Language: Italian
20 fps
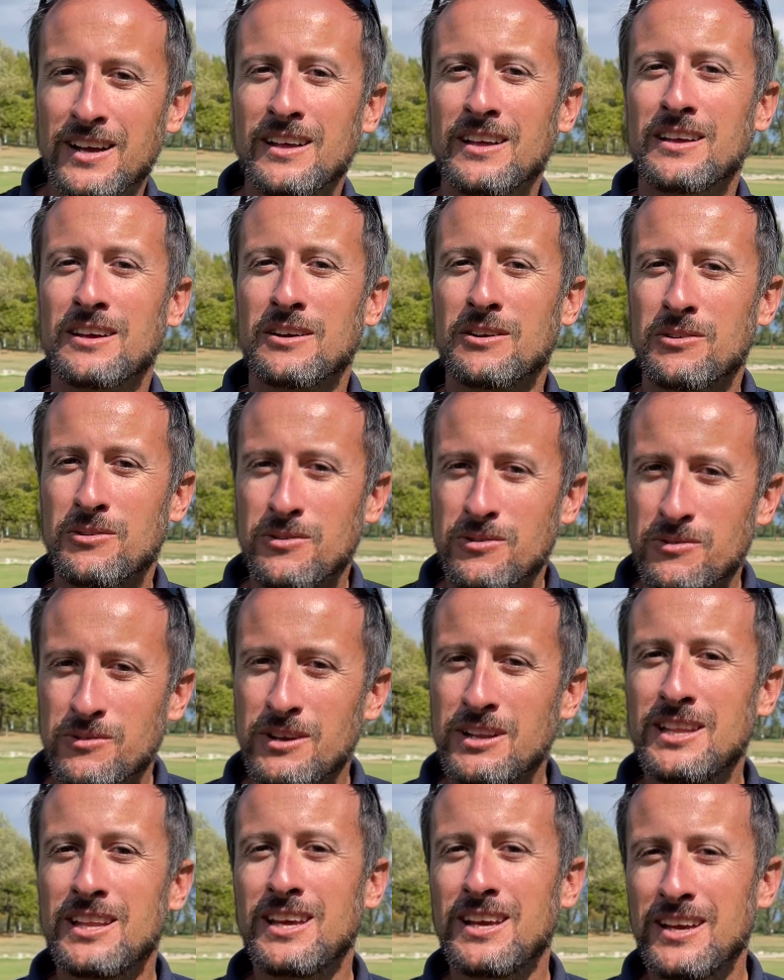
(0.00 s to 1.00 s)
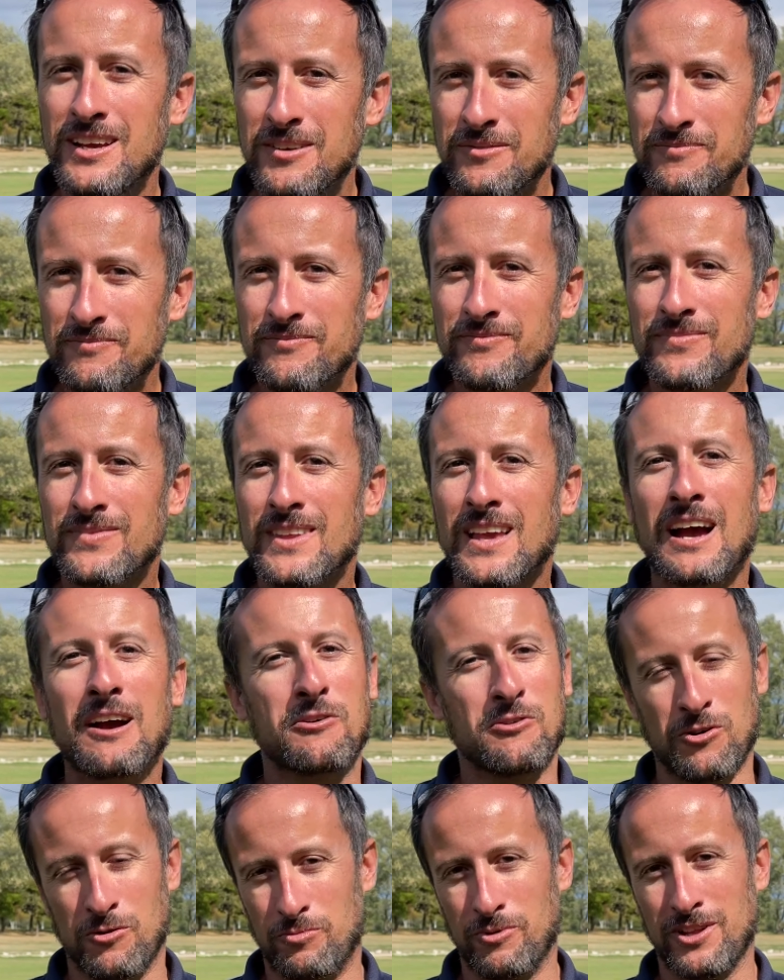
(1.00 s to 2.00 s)
Eh sì, è un Quindi, colpo di polpastrello. È
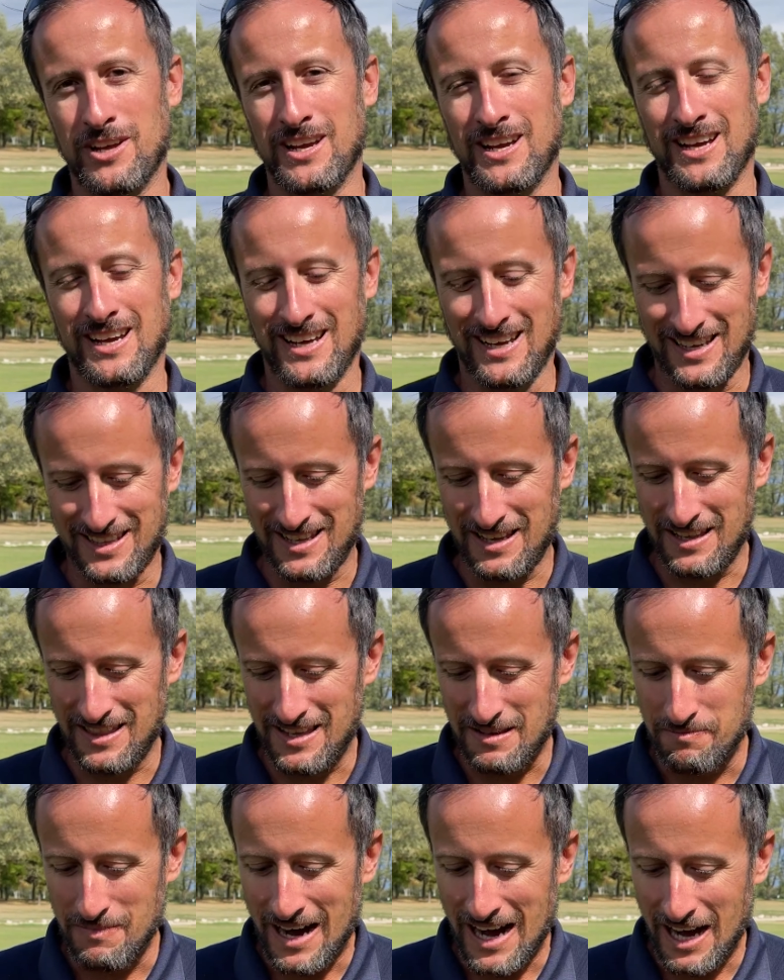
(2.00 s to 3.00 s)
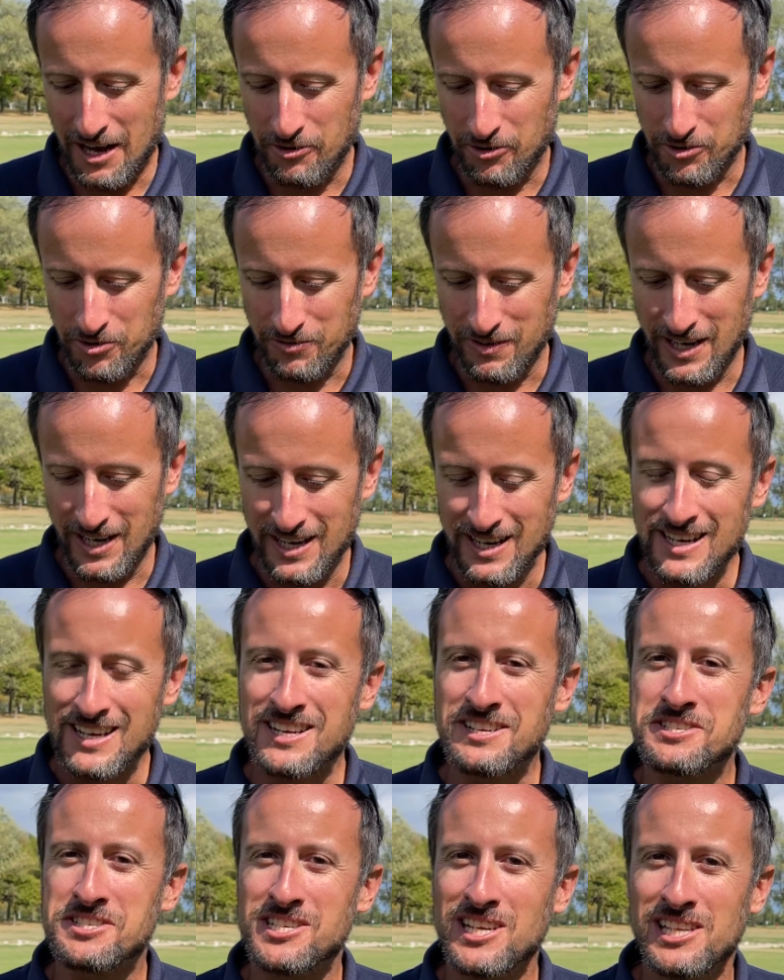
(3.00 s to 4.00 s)
un colpo di, di, di, mano dove
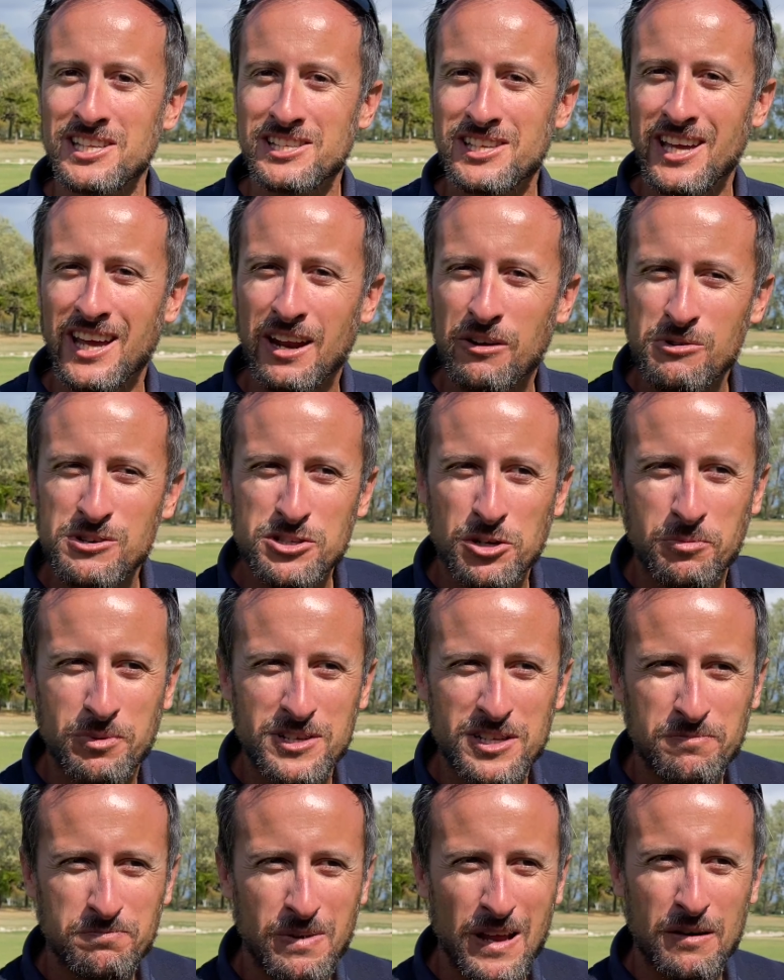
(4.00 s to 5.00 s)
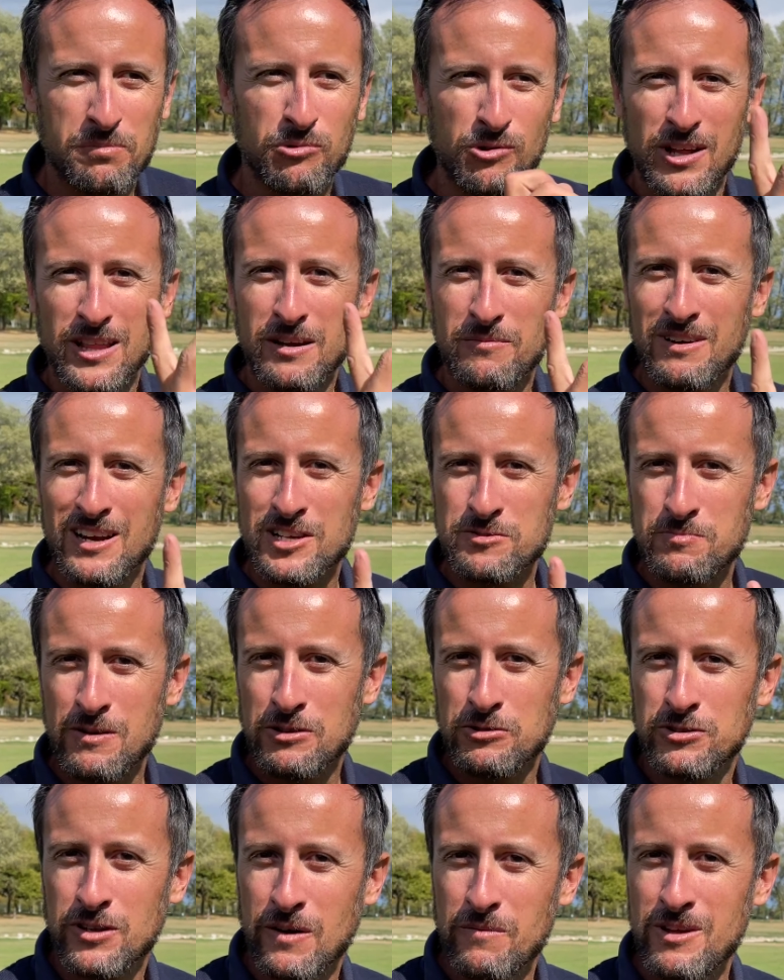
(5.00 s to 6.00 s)
il sentire questa l'ho presa appena pulita, me
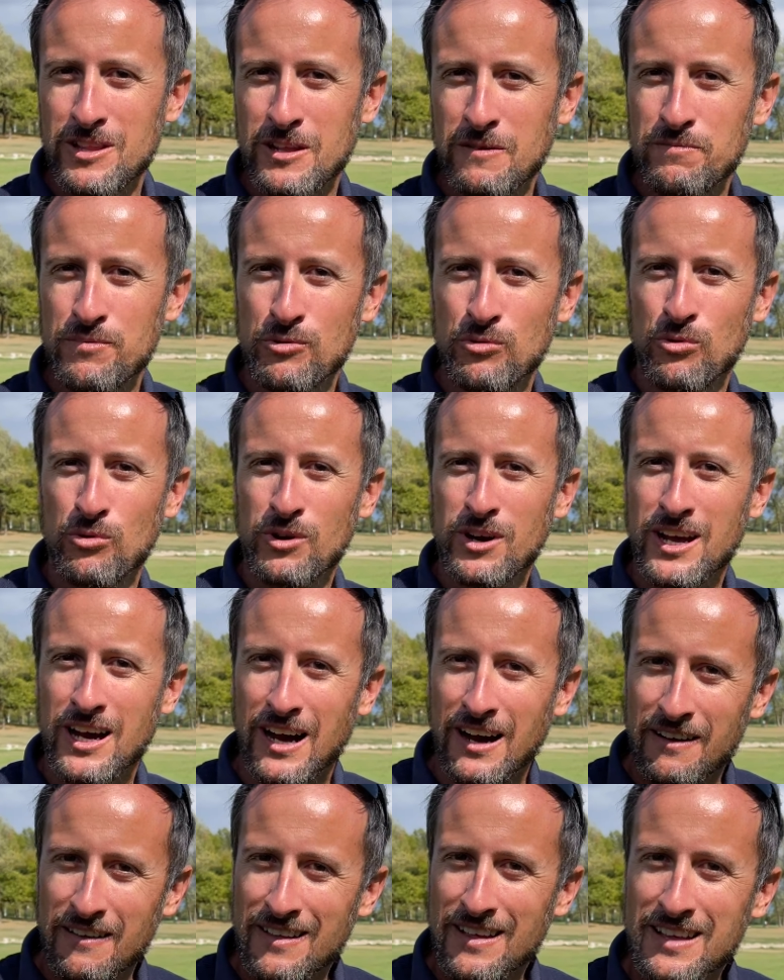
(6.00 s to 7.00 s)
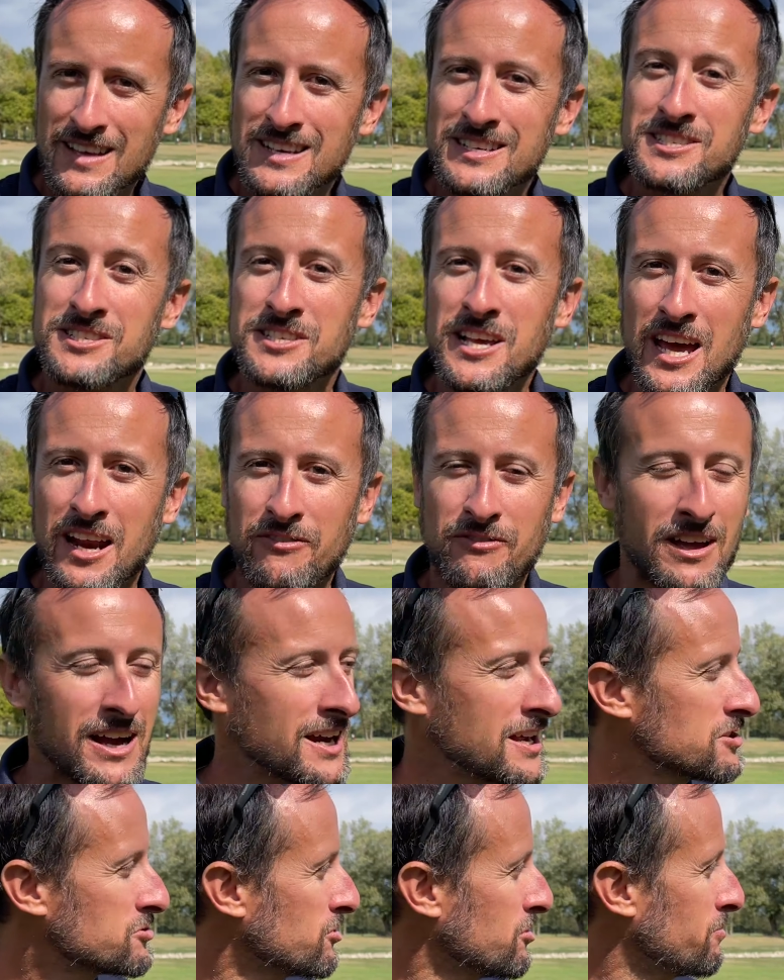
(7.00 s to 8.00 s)
l'aspetto 3 metri più lunga, serve
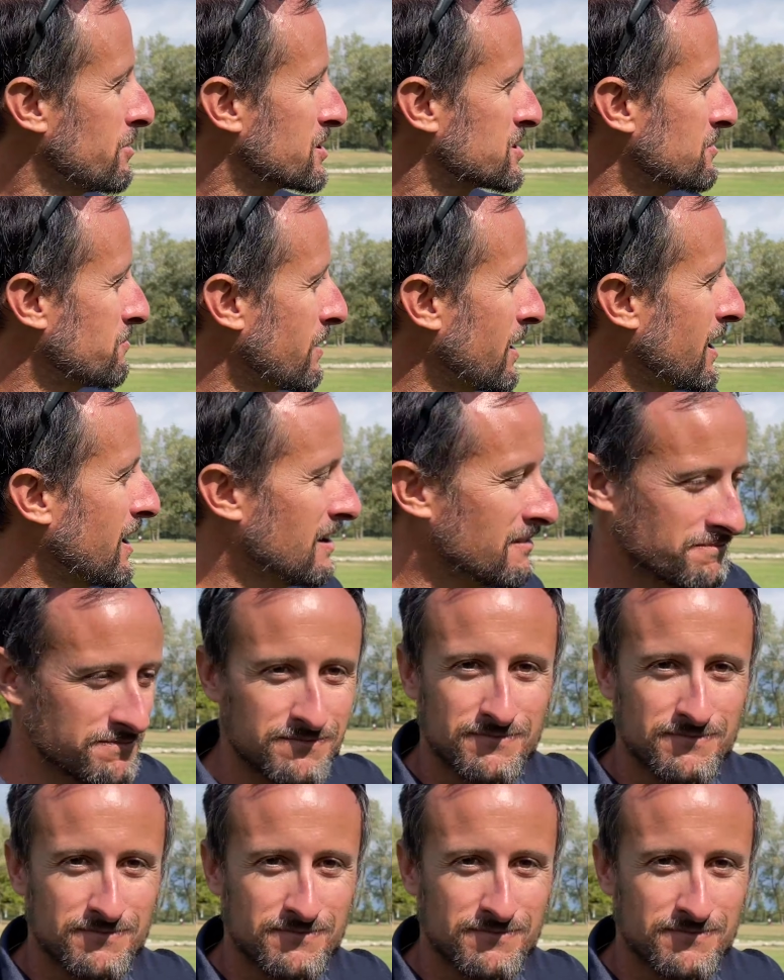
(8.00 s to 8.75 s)
anche solo per sapere